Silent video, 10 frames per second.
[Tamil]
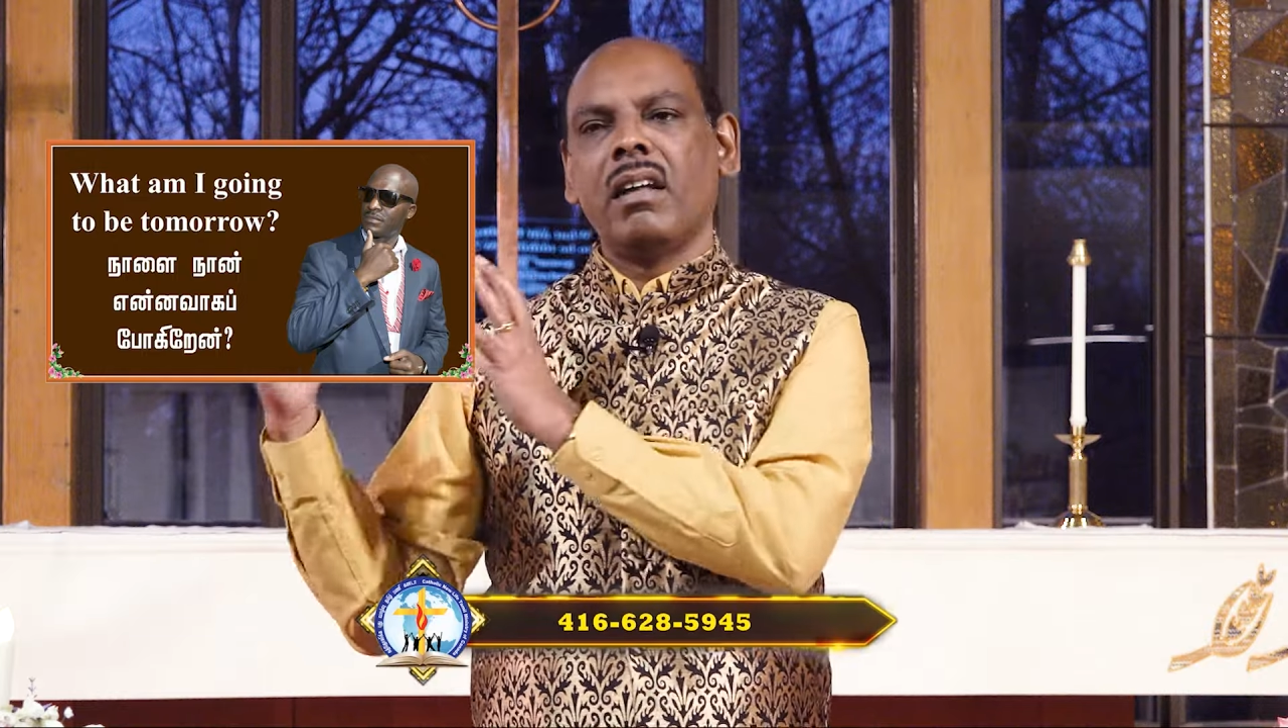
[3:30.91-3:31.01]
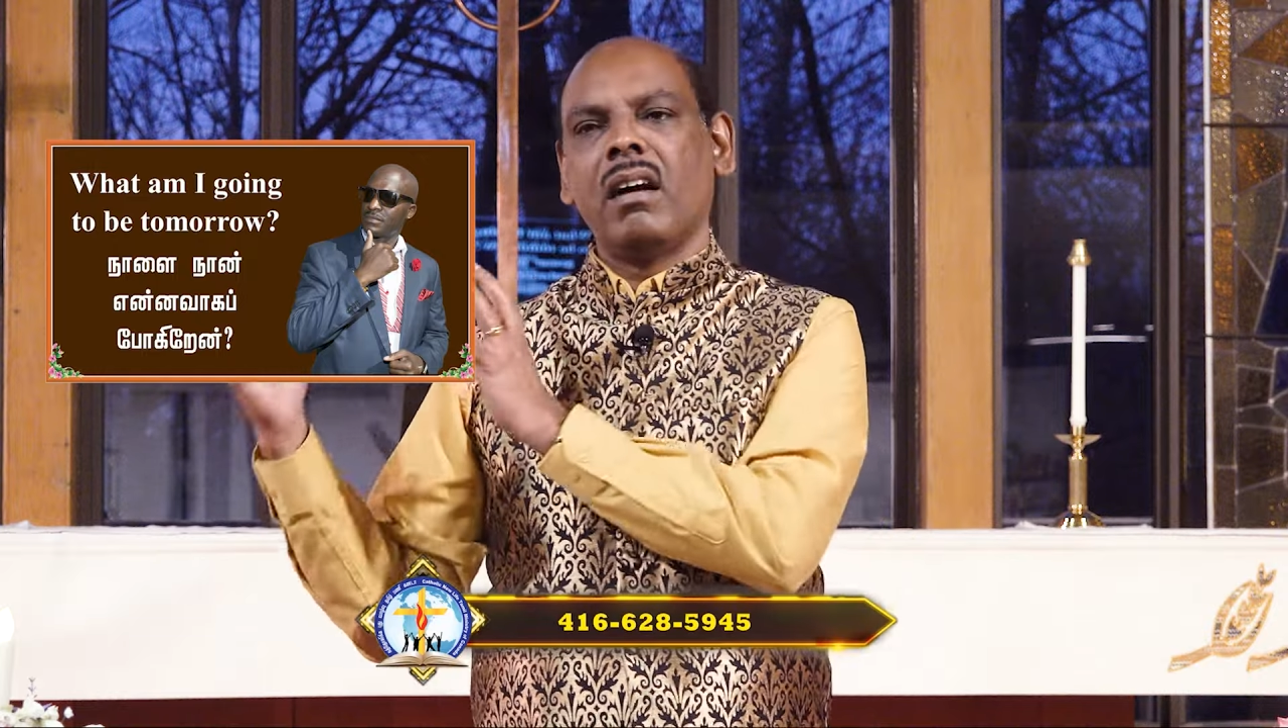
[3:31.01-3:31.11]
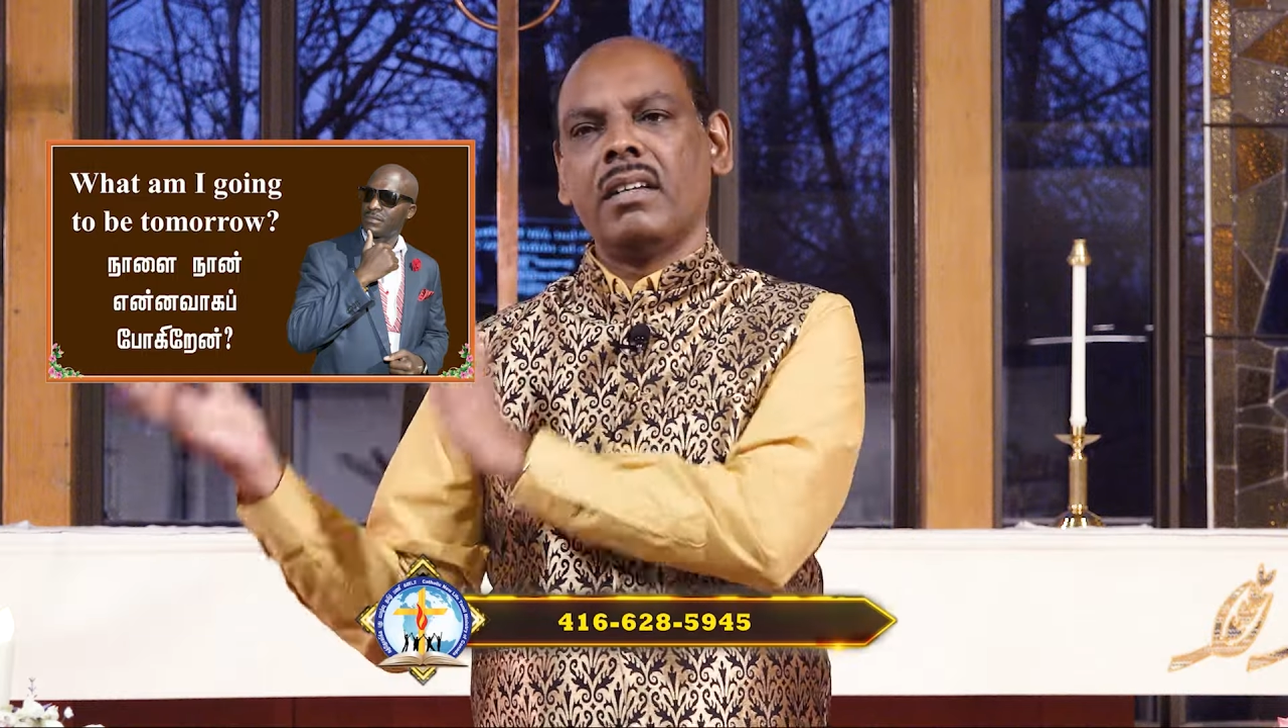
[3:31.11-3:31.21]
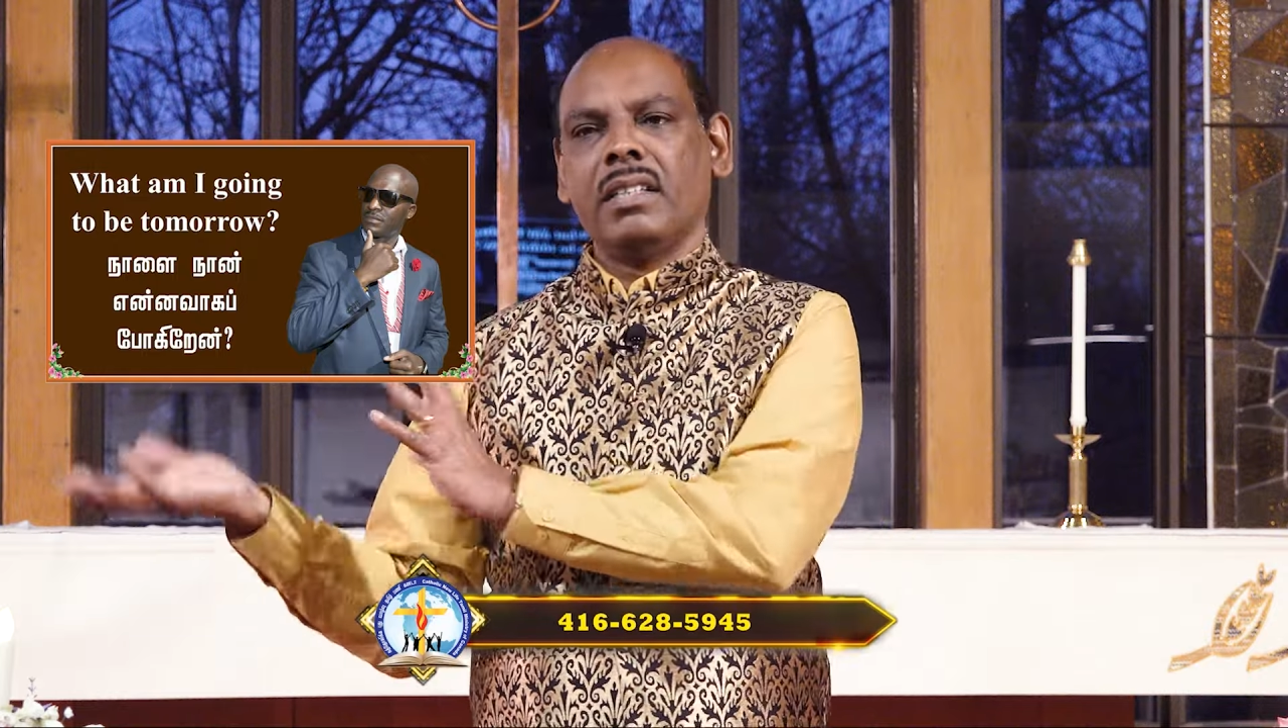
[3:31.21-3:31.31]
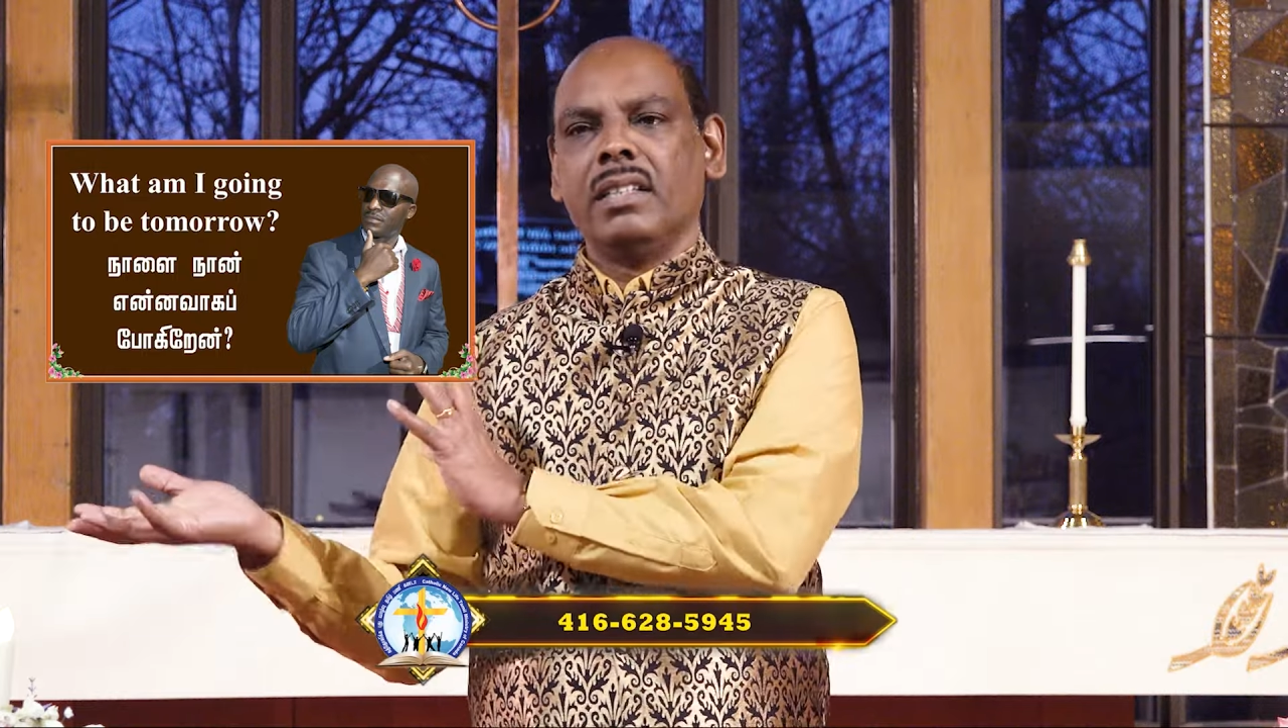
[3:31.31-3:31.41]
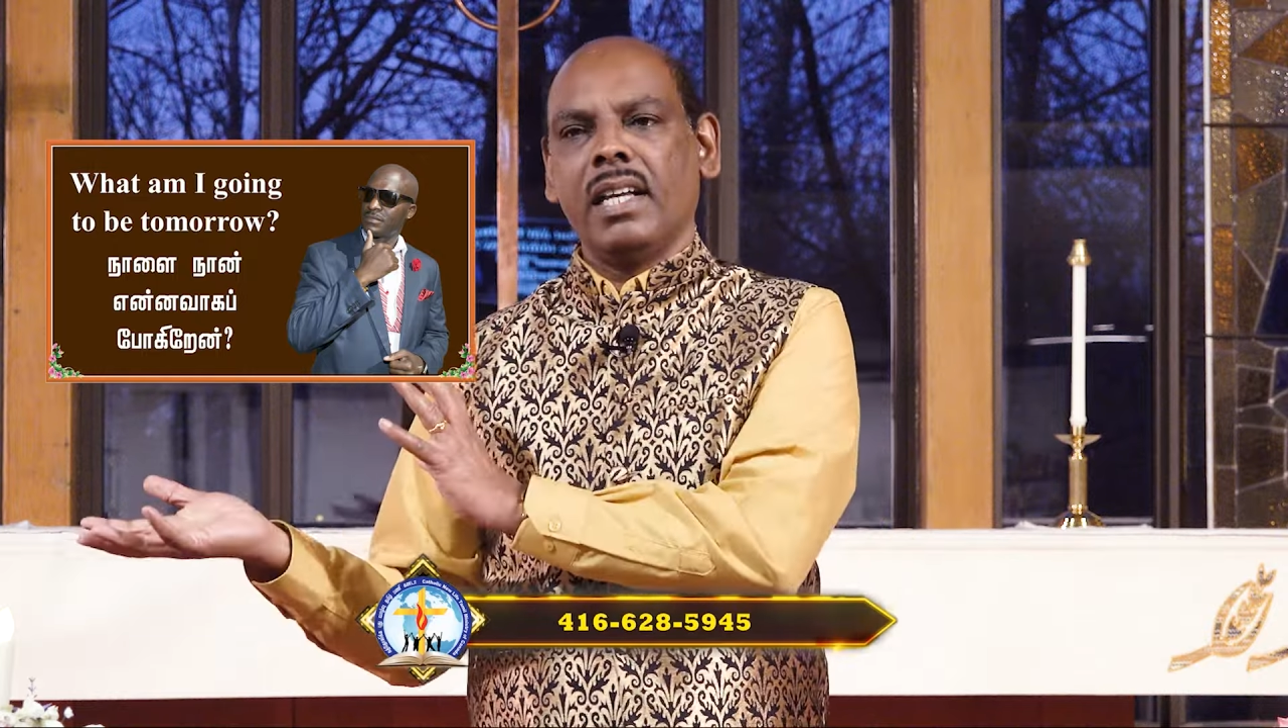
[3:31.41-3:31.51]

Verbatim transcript: நாடு